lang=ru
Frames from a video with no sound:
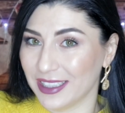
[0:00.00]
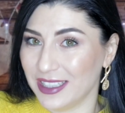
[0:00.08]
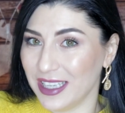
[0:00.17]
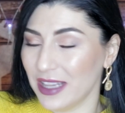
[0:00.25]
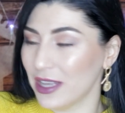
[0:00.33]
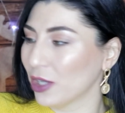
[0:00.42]

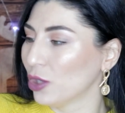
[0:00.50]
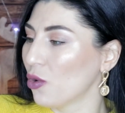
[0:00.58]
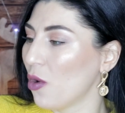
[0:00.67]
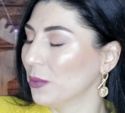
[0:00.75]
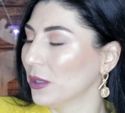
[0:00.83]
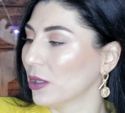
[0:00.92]
оттенок,
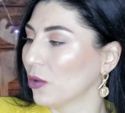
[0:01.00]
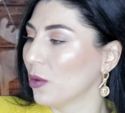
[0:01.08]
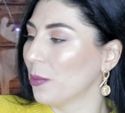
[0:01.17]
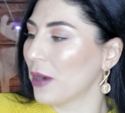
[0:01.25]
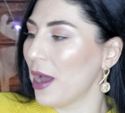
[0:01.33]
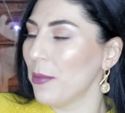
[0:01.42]
темный
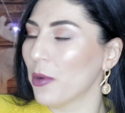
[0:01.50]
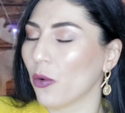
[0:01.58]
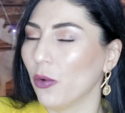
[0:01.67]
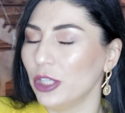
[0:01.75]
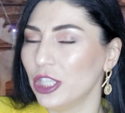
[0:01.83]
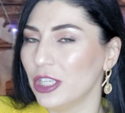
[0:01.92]
такой праймер,
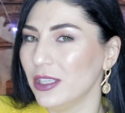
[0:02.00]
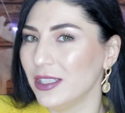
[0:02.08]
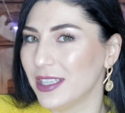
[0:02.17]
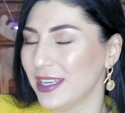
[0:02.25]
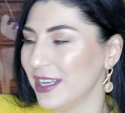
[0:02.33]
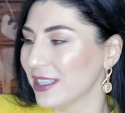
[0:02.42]
очень
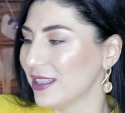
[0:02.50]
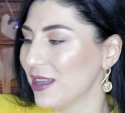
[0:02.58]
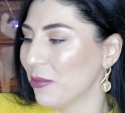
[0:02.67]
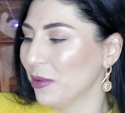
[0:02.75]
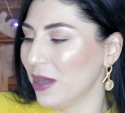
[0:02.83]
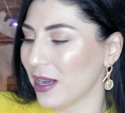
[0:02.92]

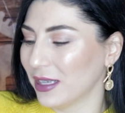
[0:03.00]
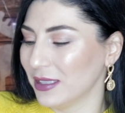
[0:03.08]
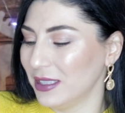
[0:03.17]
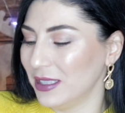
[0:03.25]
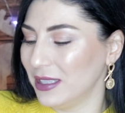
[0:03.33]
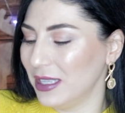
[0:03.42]
интересная была
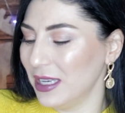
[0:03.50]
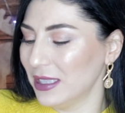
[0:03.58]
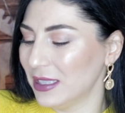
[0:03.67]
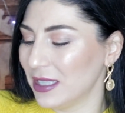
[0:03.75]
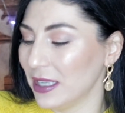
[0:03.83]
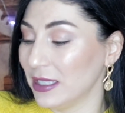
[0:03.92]

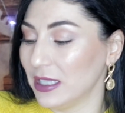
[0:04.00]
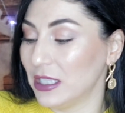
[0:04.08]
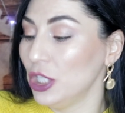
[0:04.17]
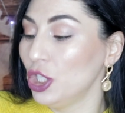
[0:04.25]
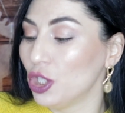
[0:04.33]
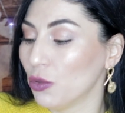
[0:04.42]
консистенция, здесь
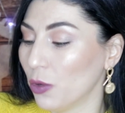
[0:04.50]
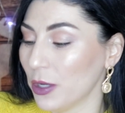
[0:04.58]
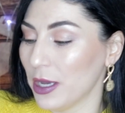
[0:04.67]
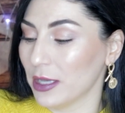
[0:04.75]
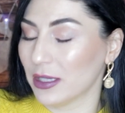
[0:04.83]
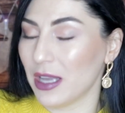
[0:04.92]
ничего
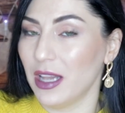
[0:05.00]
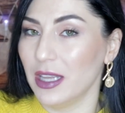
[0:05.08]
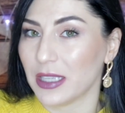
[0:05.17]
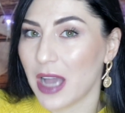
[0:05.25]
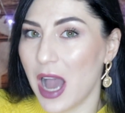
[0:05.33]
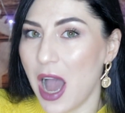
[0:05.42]
не
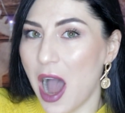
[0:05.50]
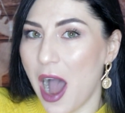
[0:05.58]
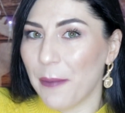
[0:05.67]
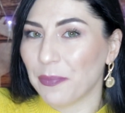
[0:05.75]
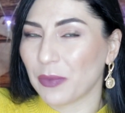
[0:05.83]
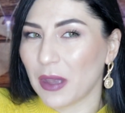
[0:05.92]
осталось,
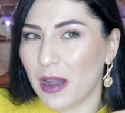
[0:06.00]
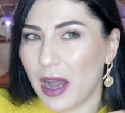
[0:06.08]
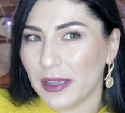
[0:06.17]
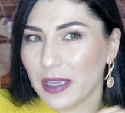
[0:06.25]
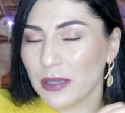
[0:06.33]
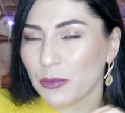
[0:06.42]

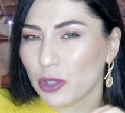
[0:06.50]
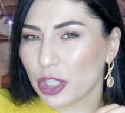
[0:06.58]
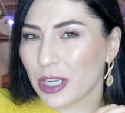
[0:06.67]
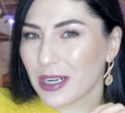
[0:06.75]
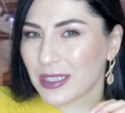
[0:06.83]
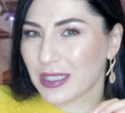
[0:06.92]
она
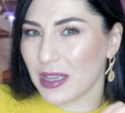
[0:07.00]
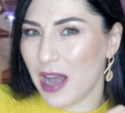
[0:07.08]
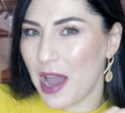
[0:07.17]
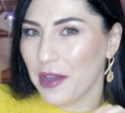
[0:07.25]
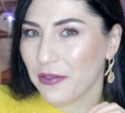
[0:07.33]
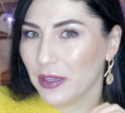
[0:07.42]
немножко
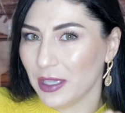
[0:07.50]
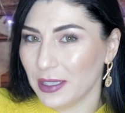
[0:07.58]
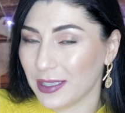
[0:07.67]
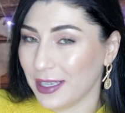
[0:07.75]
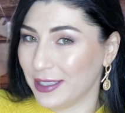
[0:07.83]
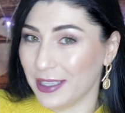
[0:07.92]

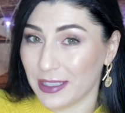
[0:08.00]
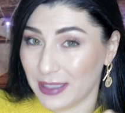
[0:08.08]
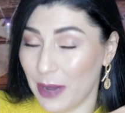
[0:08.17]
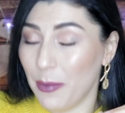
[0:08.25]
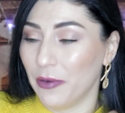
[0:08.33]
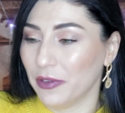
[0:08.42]
расслаивалась, хотя с
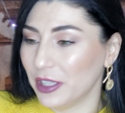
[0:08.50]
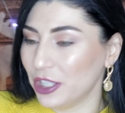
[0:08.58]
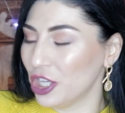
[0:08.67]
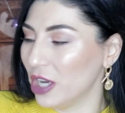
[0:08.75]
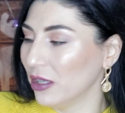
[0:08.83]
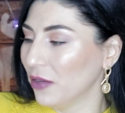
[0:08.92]
самого
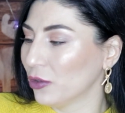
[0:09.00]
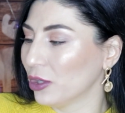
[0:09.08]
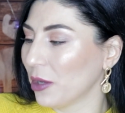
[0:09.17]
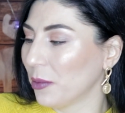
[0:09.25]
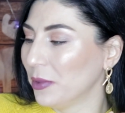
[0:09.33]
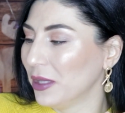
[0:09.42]
начала вот
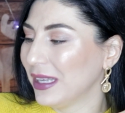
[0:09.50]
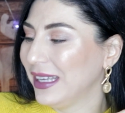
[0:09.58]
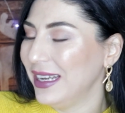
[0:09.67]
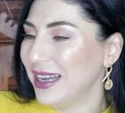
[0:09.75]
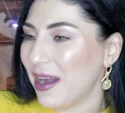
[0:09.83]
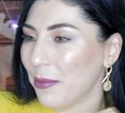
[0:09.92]
так было
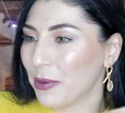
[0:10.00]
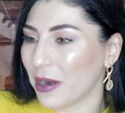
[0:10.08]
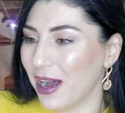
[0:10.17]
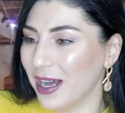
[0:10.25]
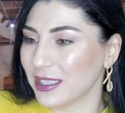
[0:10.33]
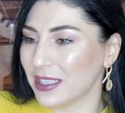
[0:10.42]

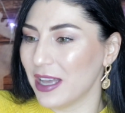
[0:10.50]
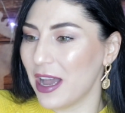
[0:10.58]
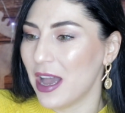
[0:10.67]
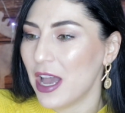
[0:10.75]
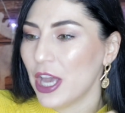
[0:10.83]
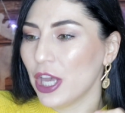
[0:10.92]

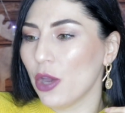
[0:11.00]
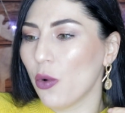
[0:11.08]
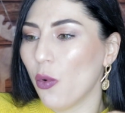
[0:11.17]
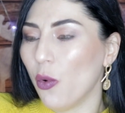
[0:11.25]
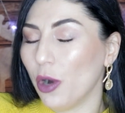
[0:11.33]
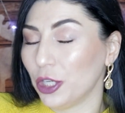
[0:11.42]
гелеобразная и
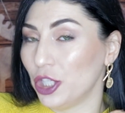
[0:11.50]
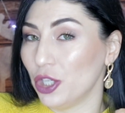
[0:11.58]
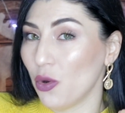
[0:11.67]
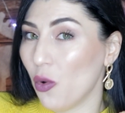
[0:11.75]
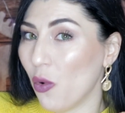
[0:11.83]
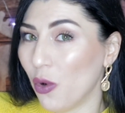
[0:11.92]

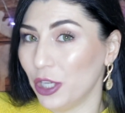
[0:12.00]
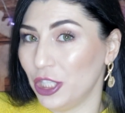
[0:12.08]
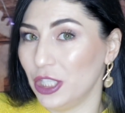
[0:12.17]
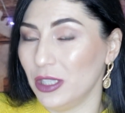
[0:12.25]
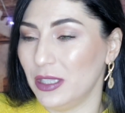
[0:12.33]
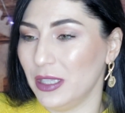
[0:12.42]

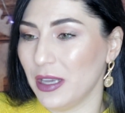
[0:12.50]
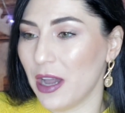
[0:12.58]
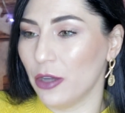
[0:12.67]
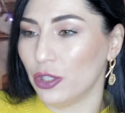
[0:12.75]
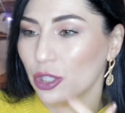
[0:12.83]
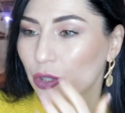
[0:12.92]
очень-очень
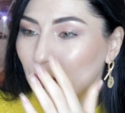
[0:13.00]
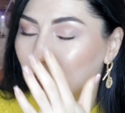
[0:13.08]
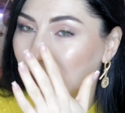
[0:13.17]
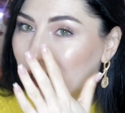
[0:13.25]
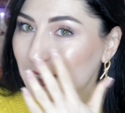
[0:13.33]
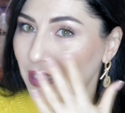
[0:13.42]
сияющая. То
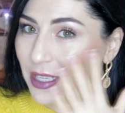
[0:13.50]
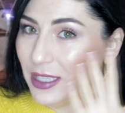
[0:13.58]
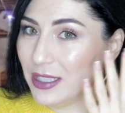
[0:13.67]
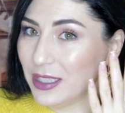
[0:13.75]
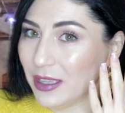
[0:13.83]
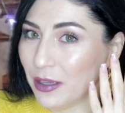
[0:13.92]
есть если
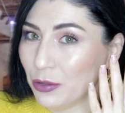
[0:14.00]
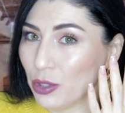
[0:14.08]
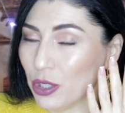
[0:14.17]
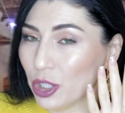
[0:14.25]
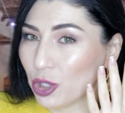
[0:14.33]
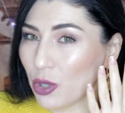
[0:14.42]
нанести на
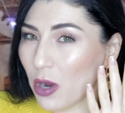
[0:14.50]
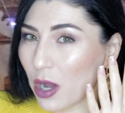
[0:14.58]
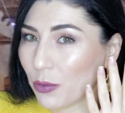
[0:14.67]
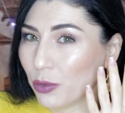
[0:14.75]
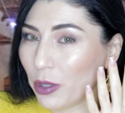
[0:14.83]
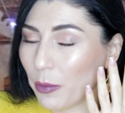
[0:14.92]
все лицо,
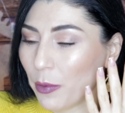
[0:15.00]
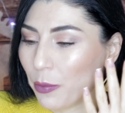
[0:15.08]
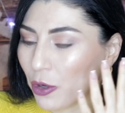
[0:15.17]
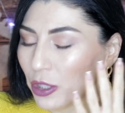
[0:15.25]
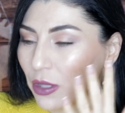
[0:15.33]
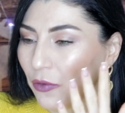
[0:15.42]
как будто бы
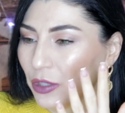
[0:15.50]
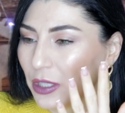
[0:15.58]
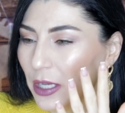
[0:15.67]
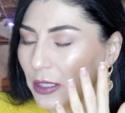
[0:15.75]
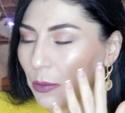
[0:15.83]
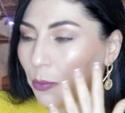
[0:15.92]
просто, вот
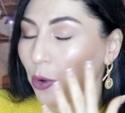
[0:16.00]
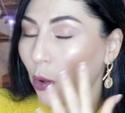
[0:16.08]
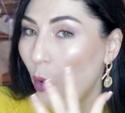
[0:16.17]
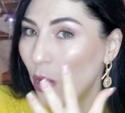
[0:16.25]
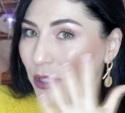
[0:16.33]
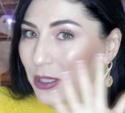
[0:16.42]
знаете,
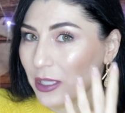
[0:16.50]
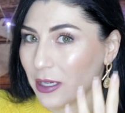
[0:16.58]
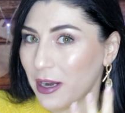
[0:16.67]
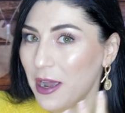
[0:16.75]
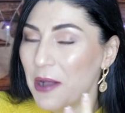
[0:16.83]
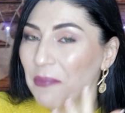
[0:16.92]

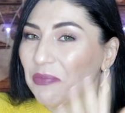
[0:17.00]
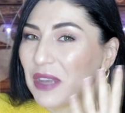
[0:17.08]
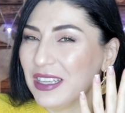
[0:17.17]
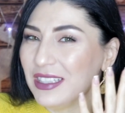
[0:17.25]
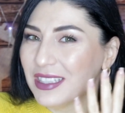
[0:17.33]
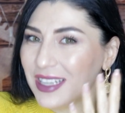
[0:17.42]
бронзер
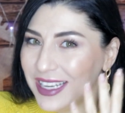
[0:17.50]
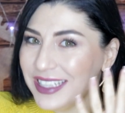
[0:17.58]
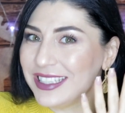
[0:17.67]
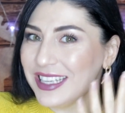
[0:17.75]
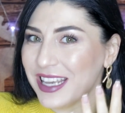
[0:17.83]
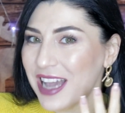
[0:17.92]
нанесли
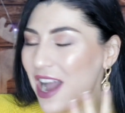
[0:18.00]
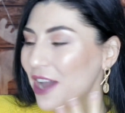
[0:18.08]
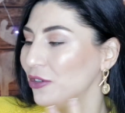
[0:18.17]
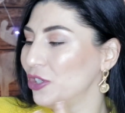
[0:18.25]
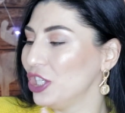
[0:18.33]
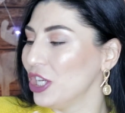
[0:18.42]

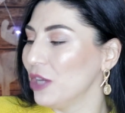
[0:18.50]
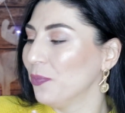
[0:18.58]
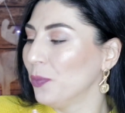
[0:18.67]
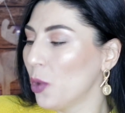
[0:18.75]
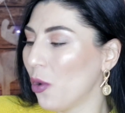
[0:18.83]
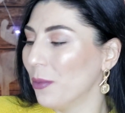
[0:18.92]
сияющий,
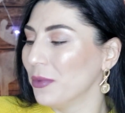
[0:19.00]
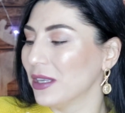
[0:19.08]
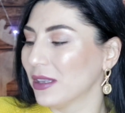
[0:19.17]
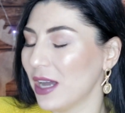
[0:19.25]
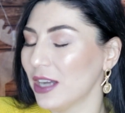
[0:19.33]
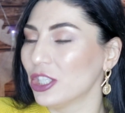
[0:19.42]
но мне
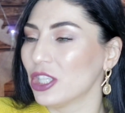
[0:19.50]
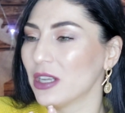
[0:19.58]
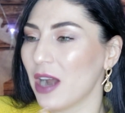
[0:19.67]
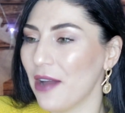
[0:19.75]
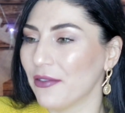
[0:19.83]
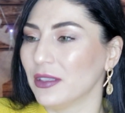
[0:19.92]
также
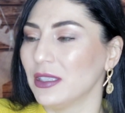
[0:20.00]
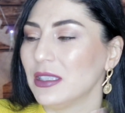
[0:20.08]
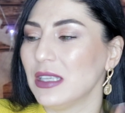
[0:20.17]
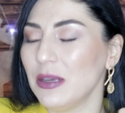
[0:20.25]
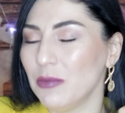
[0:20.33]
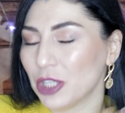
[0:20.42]

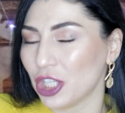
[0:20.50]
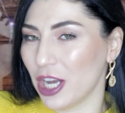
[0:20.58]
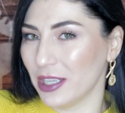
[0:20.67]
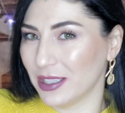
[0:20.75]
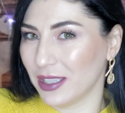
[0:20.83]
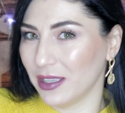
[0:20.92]
нравилось и
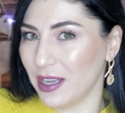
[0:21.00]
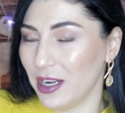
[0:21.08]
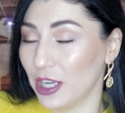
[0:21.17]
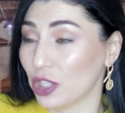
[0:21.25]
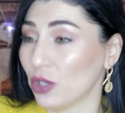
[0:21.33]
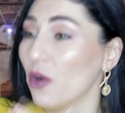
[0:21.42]
мешать с
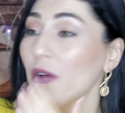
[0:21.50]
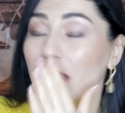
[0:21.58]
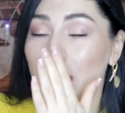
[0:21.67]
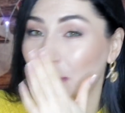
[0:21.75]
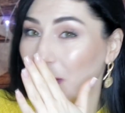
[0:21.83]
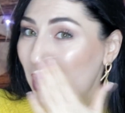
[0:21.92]
тональной основой,
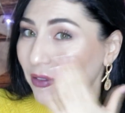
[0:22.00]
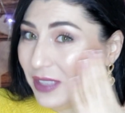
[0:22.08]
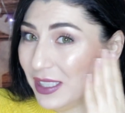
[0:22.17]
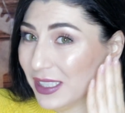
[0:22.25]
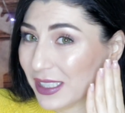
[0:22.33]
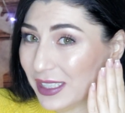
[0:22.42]
и
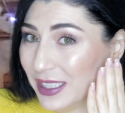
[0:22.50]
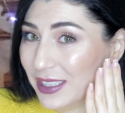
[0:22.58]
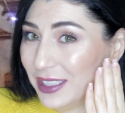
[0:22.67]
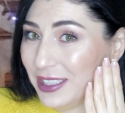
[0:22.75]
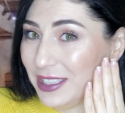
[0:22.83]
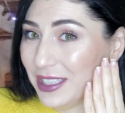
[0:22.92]
правда иногда
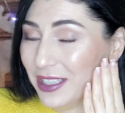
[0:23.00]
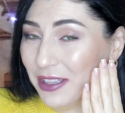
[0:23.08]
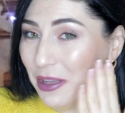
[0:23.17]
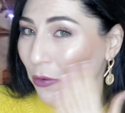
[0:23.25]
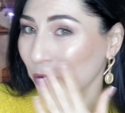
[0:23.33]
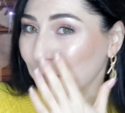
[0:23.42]
наносила
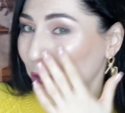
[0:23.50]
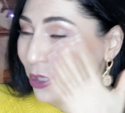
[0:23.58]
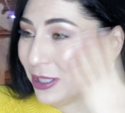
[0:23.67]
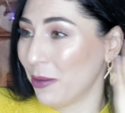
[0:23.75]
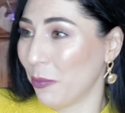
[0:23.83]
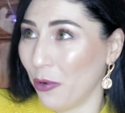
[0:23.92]
на вот
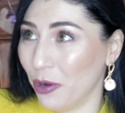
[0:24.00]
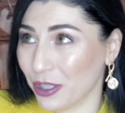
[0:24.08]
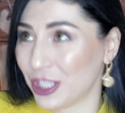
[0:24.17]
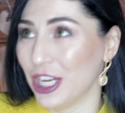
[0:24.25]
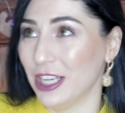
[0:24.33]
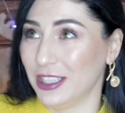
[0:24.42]
просто
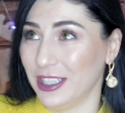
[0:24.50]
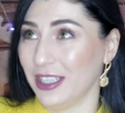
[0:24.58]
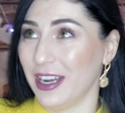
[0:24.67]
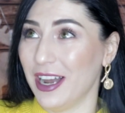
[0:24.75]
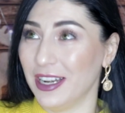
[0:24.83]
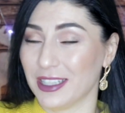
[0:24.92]
полчасти
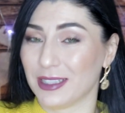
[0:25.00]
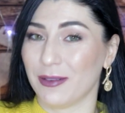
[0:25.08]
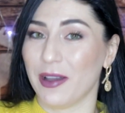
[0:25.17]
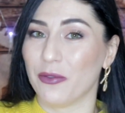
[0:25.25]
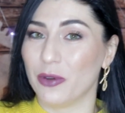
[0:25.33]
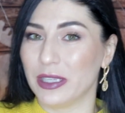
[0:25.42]
реально
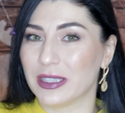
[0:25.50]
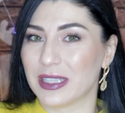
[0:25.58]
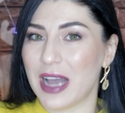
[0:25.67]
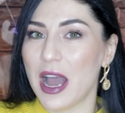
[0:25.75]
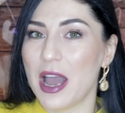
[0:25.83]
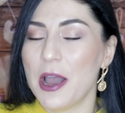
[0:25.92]
своего
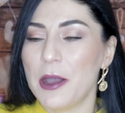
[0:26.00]
лица,